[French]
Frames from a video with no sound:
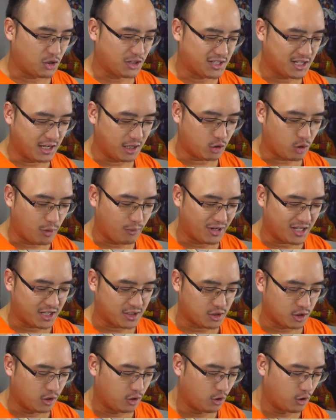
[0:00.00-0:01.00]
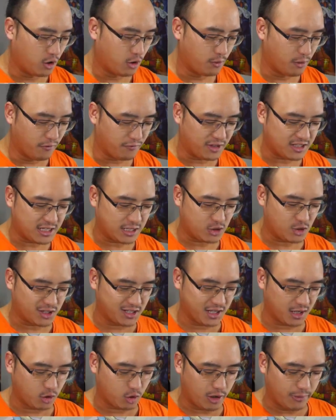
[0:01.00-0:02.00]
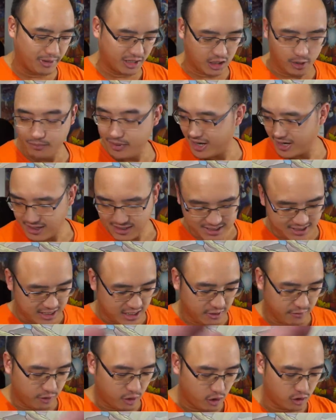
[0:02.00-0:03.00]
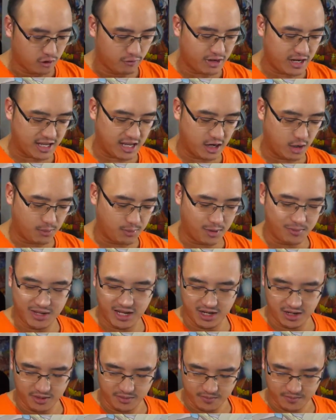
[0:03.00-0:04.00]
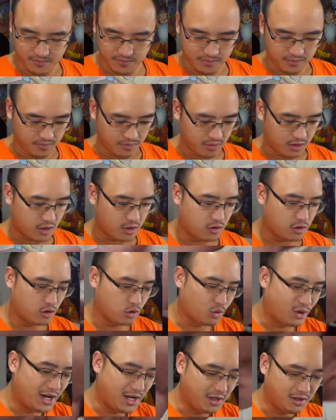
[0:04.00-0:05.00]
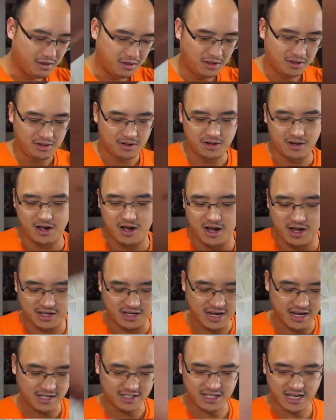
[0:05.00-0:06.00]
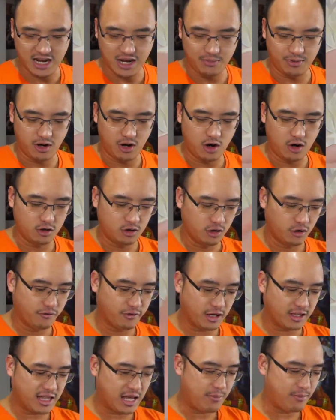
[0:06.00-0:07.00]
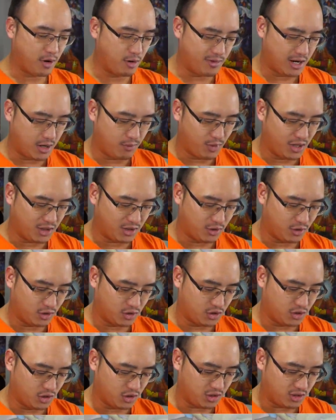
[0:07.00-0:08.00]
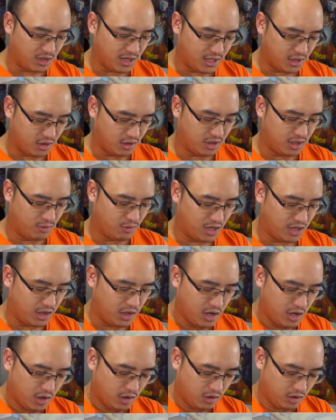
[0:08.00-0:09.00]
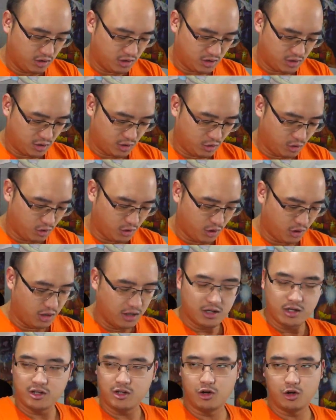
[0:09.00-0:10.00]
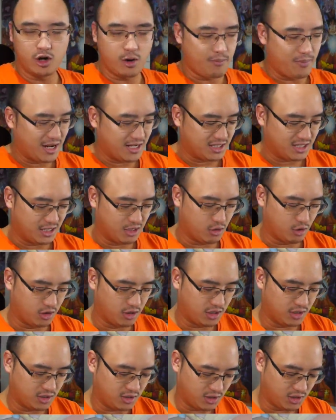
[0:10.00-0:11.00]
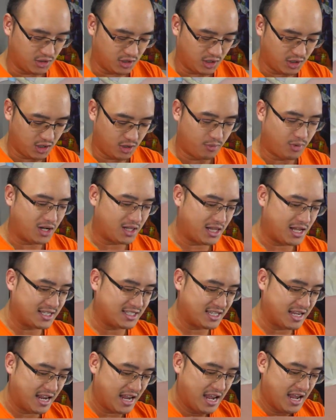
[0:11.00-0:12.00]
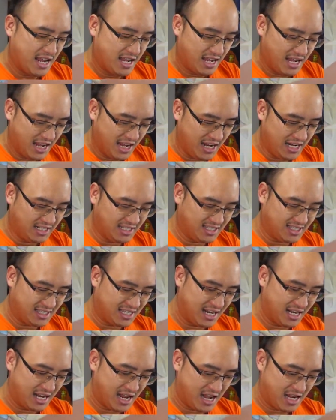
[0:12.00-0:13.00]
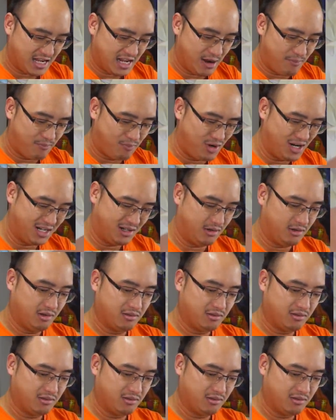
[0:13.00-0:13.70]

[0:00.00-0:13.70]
choisi les trois boîtes qui sont en haut. Mon fils a choisi les trois boîtes en bas. Steve, on ouvre lesquelles en premier? Moi. Euh, de toi? Ok, c'est bon. On ouvre ta première boîte juste là. Donnez-moi une seconde. Yo, le plastico dans ce genre de boîte là, c'est insane. à quel point